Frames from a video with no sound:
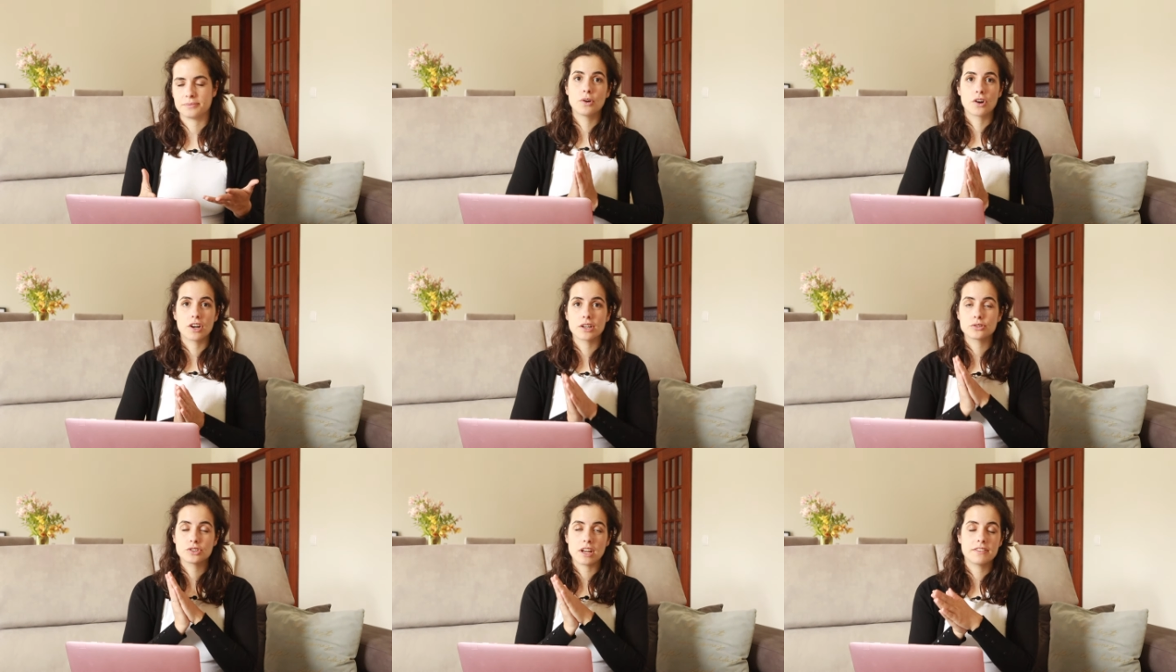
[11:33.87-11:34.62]
E eu
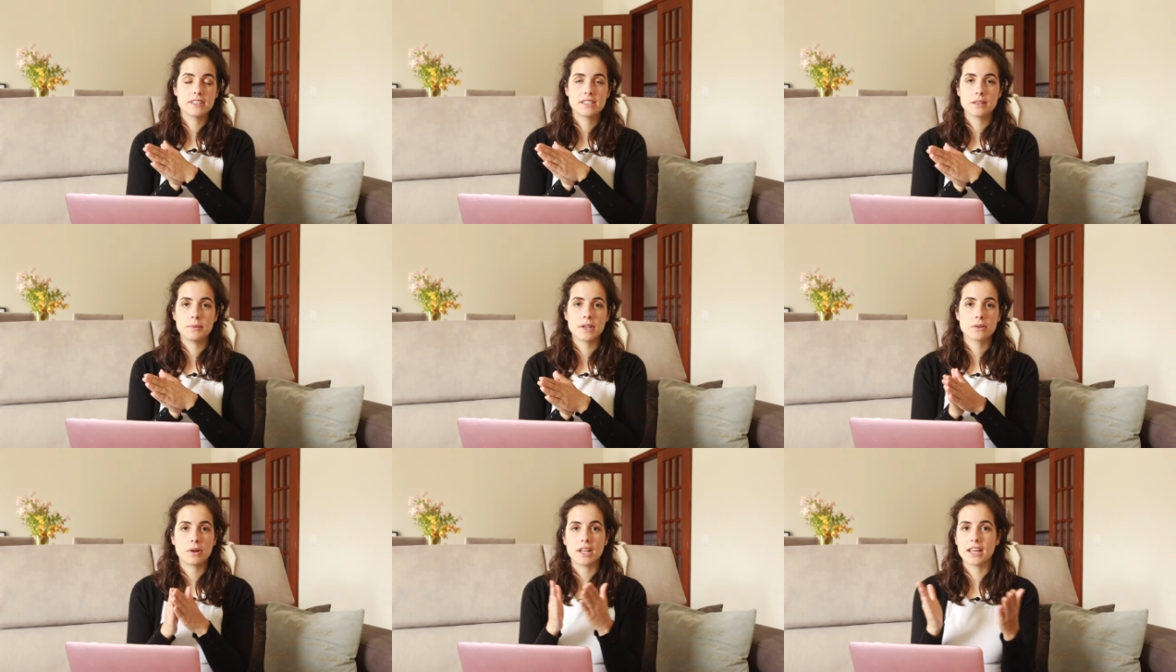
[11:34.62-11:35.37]
agora gostava de
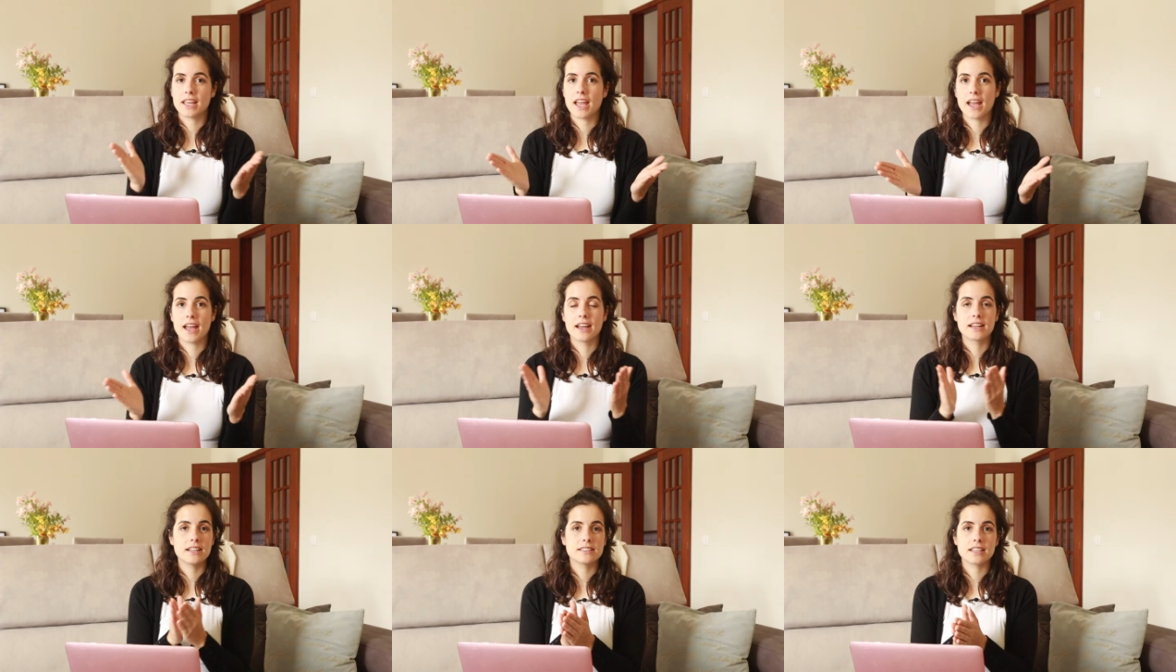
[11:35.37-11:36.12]
saber qual é que
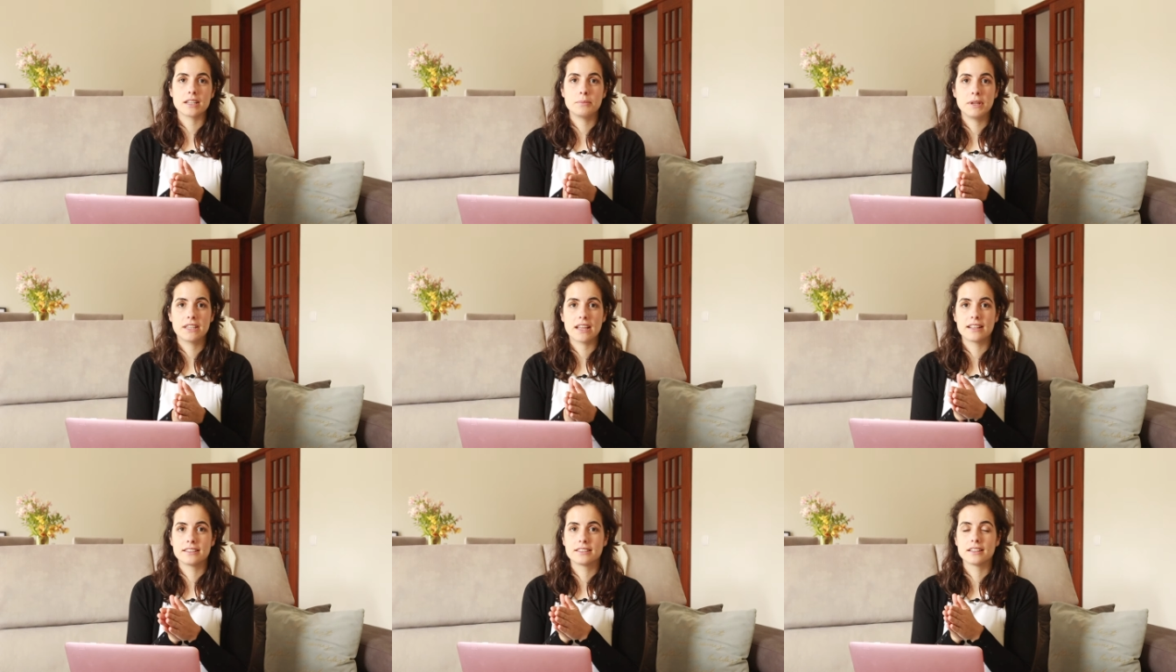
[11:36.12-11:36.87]
é a crença
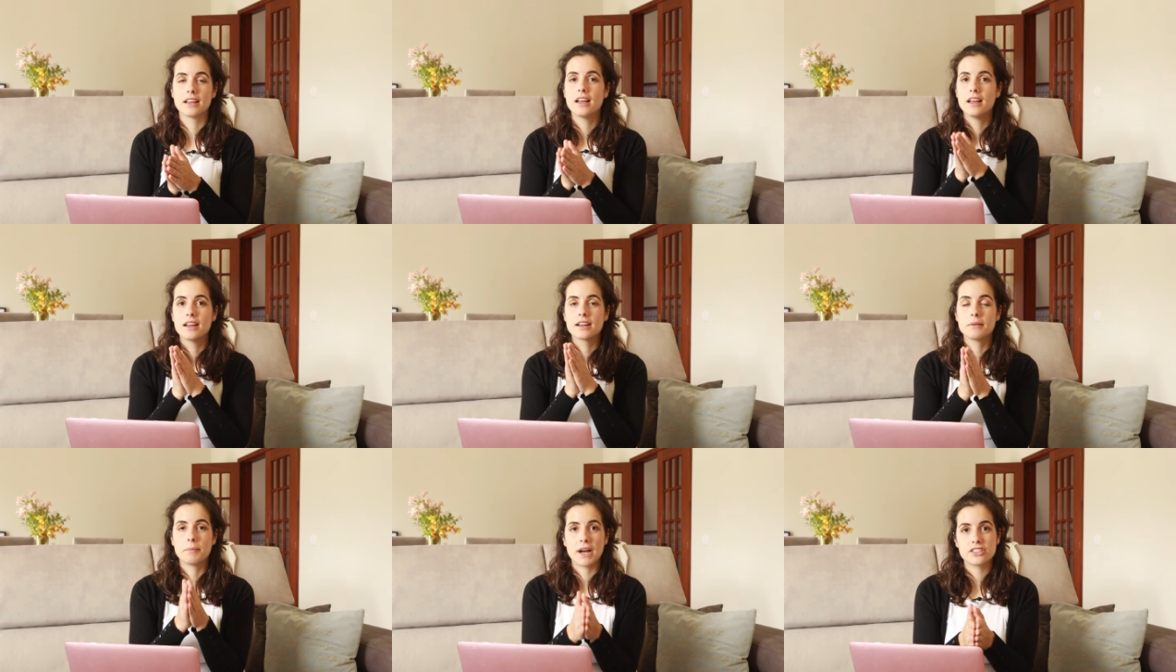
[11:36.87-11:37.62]
limitante
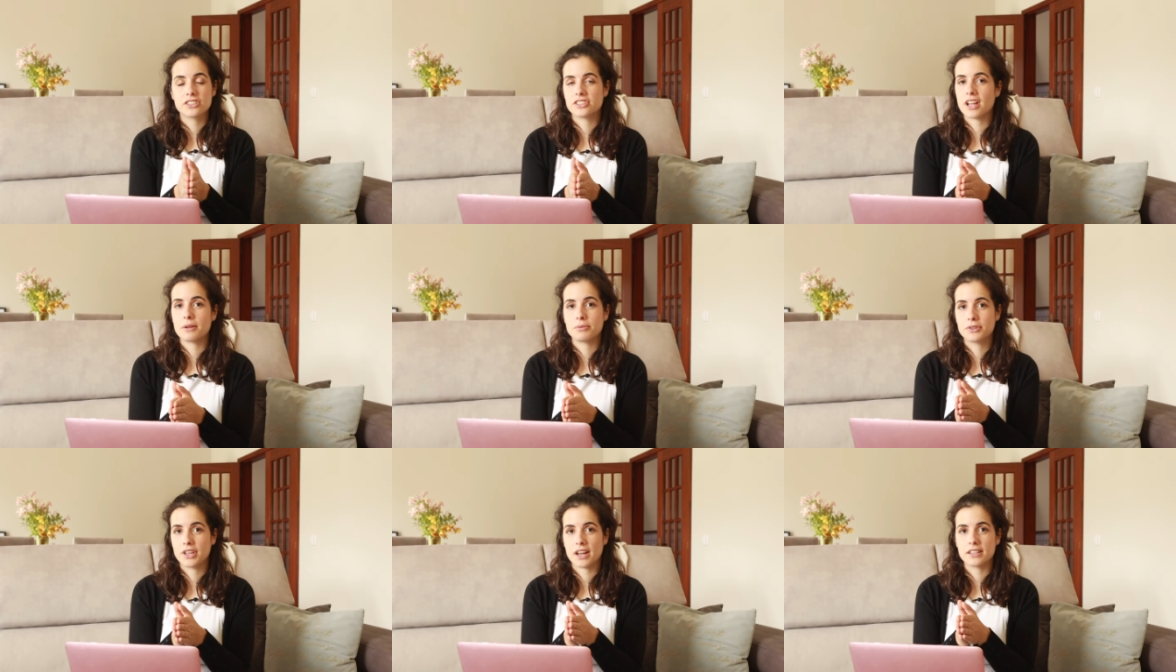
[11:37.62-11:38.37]
que mais te está a
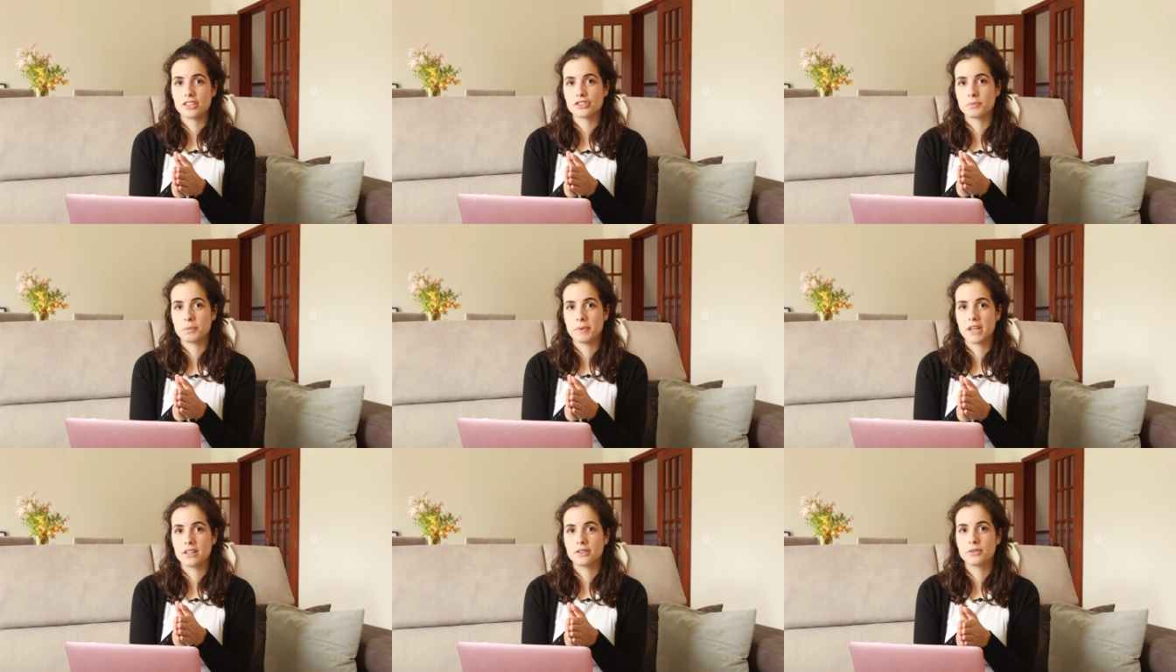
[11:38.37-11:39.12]
bloquear neste
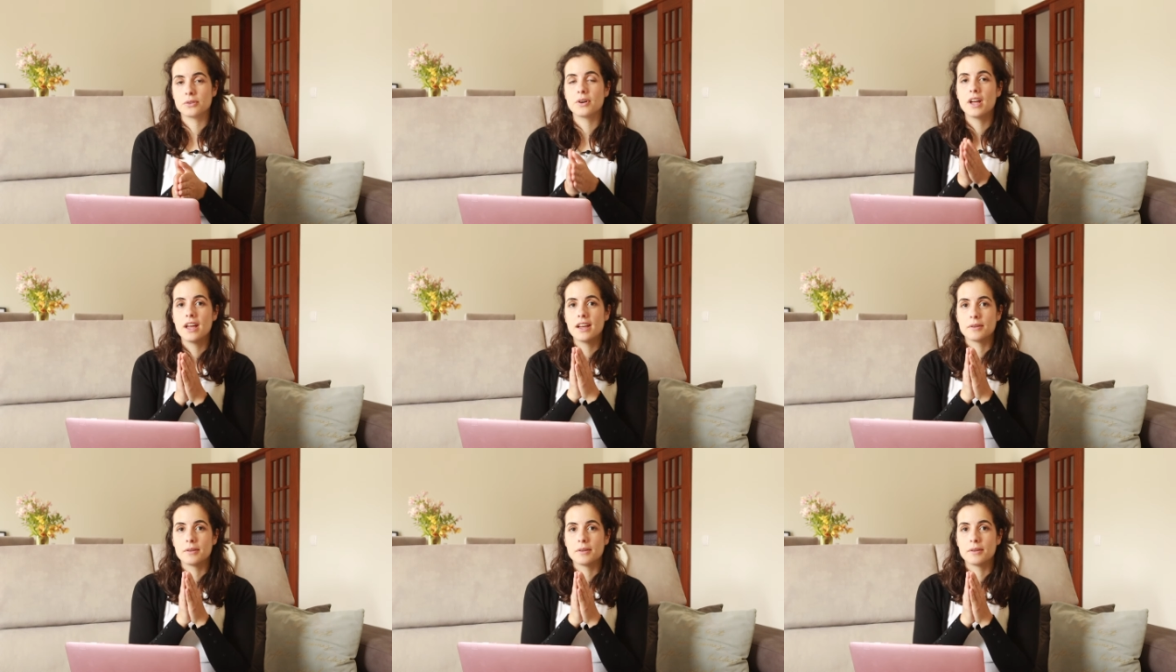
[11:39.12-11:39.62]
momento,